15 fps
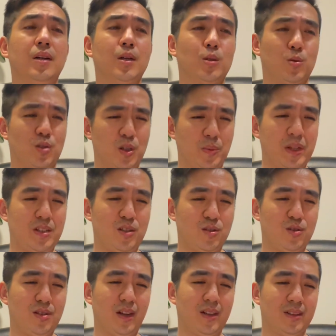就证明其
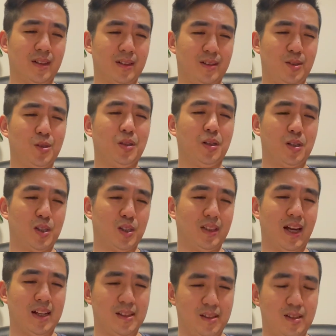实这个呢，真的和
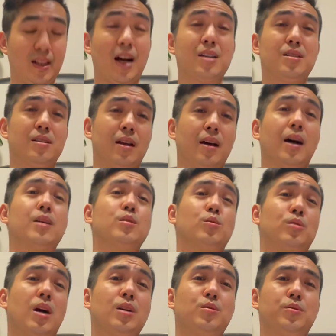男子打起来还是有
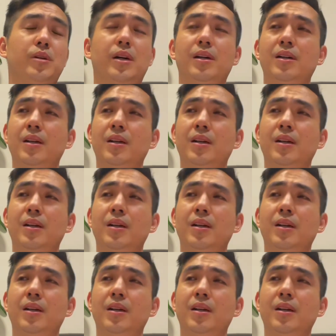差距啊，